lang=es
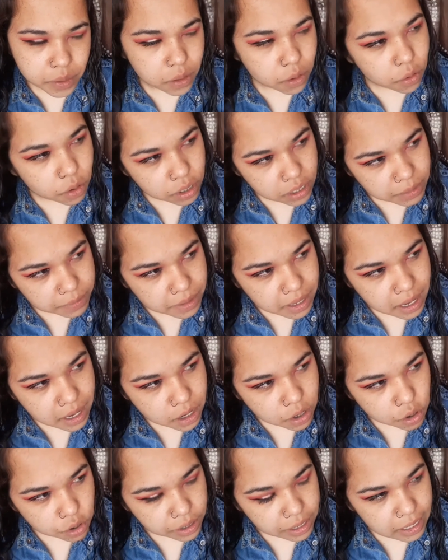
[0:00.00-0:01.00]
Olivia,
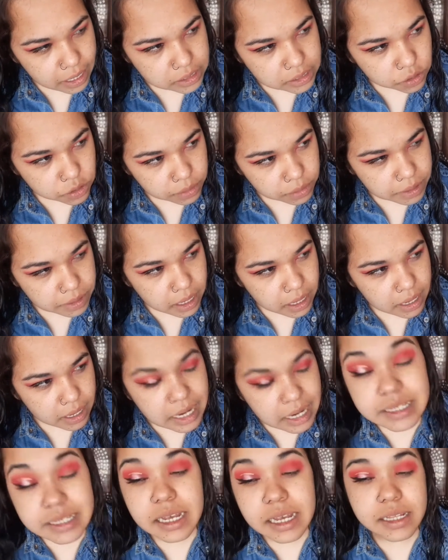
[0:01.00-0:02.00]
lo que es Olivia,
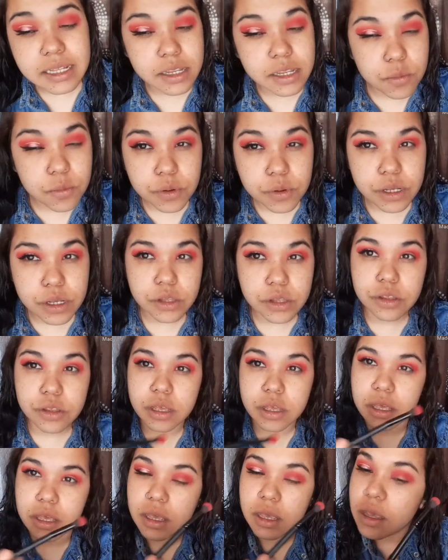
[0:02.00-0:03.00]
Elsa, que tiene un poquito
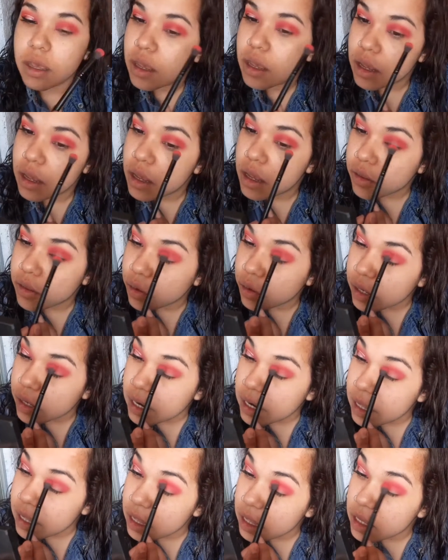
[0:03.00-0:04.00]
de
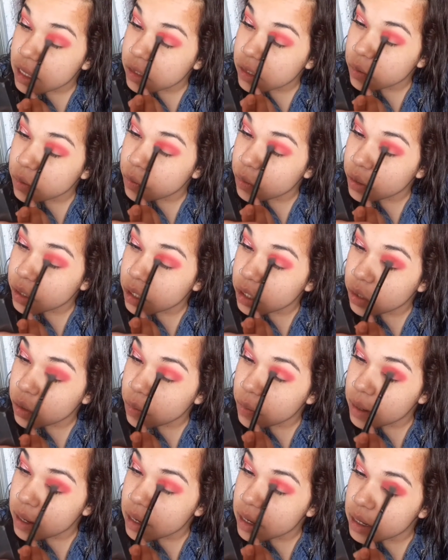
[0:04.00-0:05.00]
tonalidades un poquito
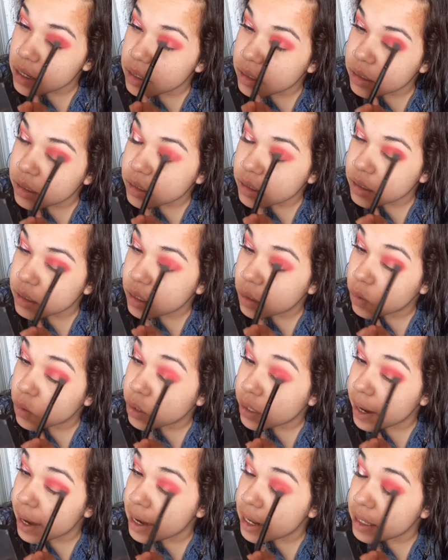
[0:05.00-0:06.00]
más
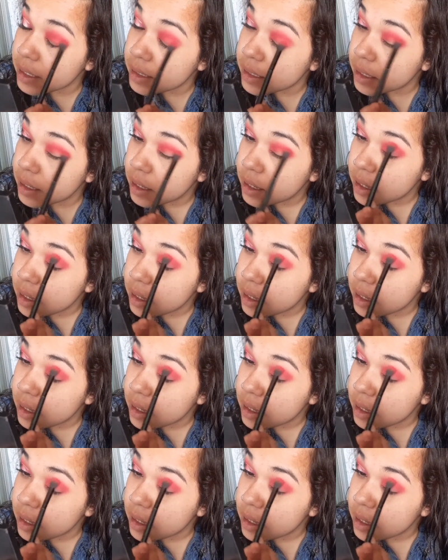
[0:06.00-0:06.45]
neutrales.